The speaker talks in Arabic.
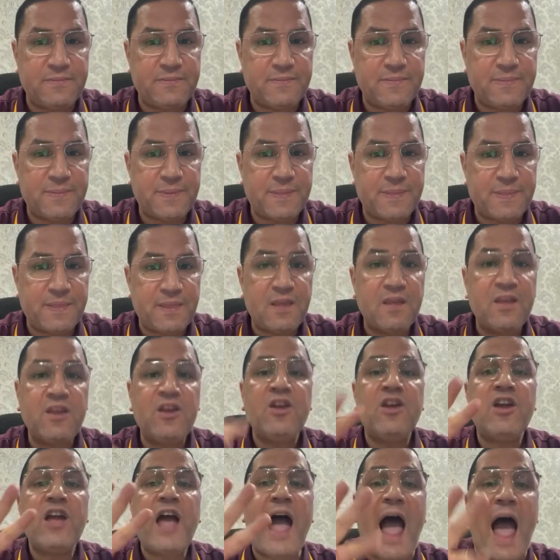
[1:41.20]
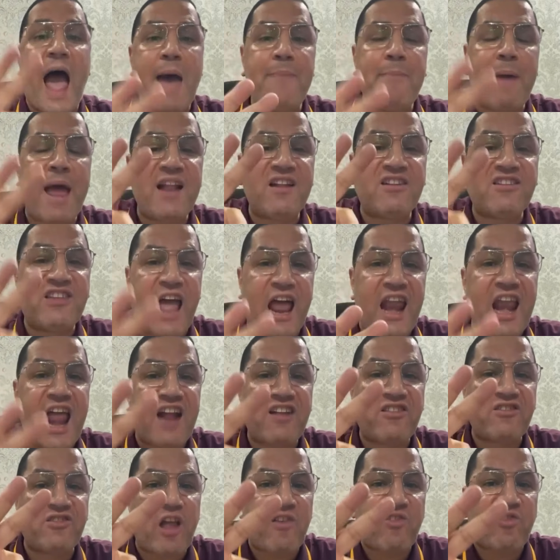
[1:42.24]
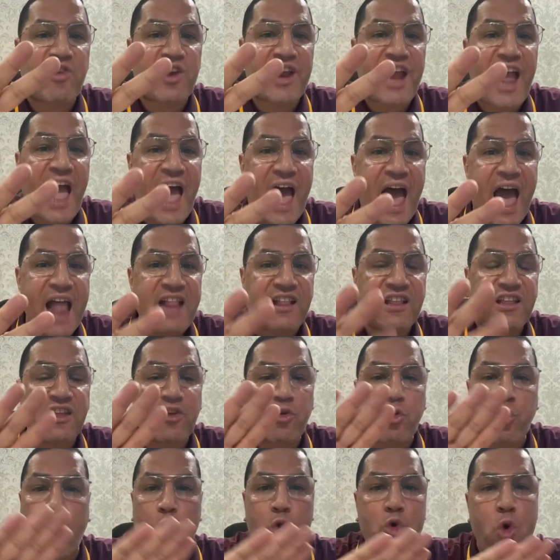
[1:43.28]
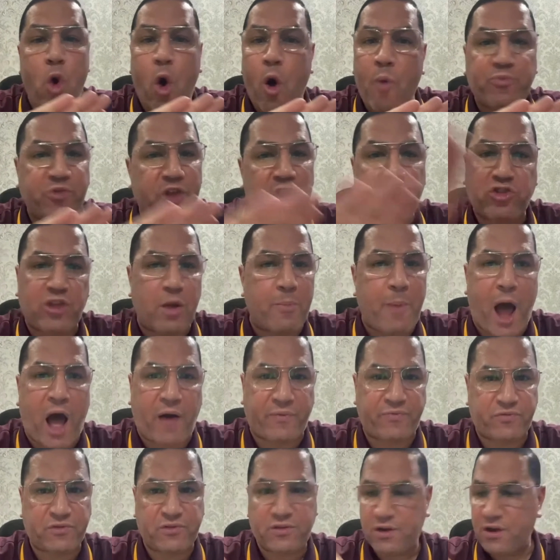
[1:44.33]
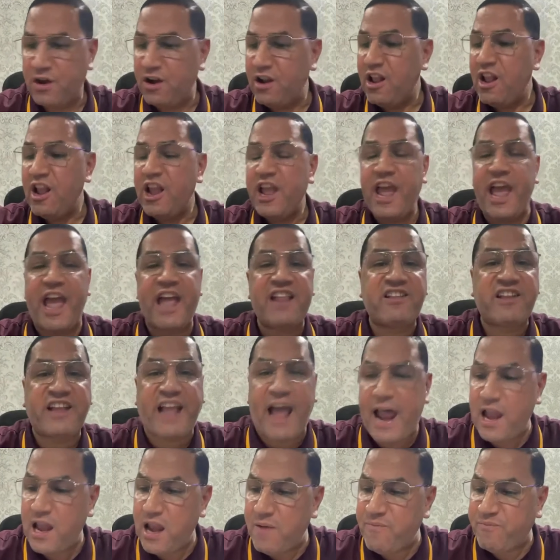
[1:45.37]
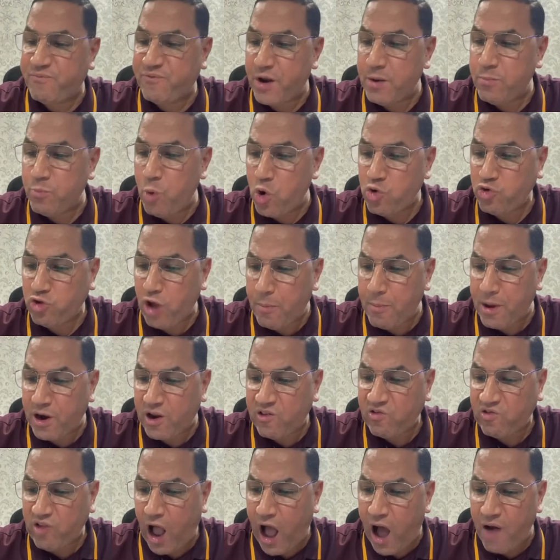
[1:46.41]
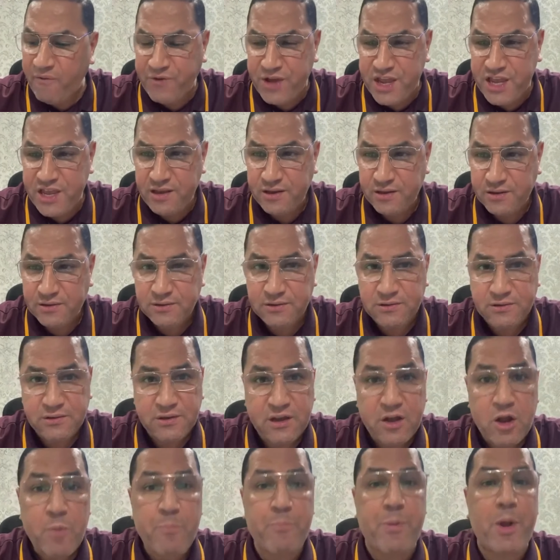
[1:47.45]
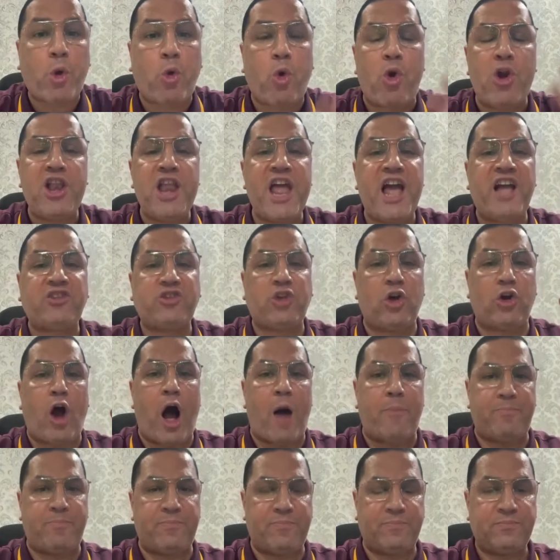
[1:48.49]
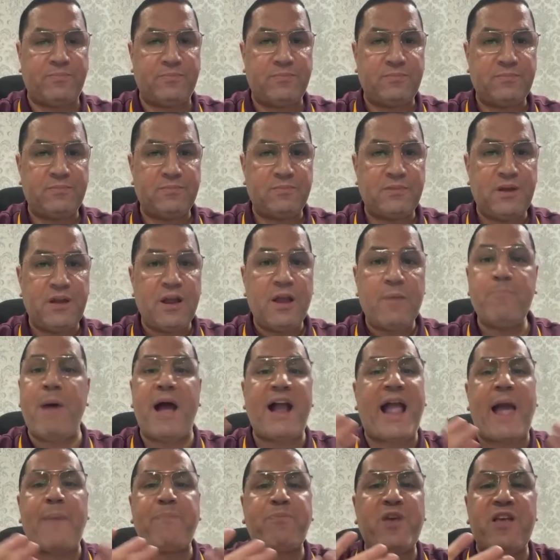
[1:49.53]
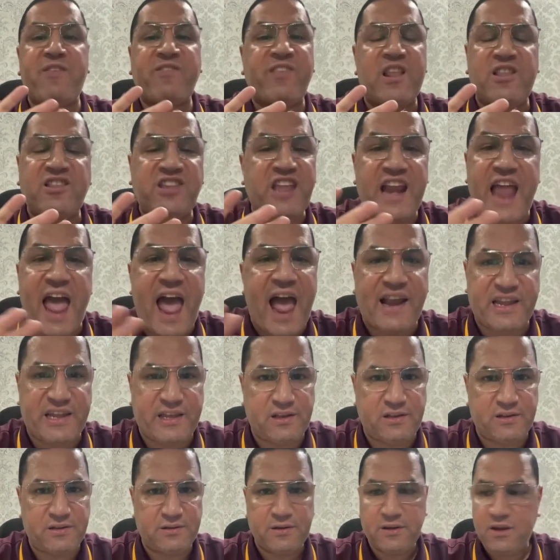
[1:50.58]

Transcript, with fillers: ازاي قول عمل ثلاث تصريحات كلهم ضد بعض اتكلم في المؤتمر الصحفي بكل احترام ما جاب كسرت الاهلي